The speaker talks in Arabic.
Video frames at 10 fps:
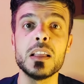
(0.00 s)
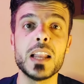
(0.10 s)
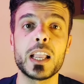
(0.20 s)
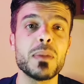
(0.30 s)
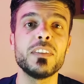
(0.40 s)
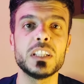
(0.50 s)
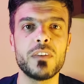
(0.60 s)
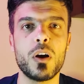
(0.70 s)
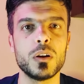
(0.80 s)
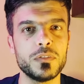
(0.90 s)
لكن ما في
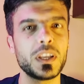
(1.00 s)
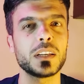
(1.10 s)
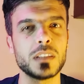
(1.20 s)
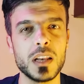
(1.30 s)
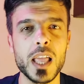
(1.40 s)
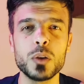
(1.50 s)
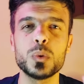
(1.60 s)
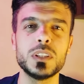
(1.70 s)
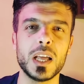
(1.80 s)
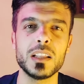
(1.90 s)
تفاعل فكرة اللايك
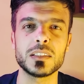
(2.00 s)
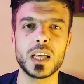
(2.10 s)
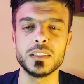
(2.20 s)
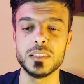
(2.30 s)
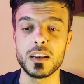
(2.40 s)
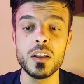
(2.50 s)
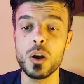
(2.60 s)
والتعليق تحديدا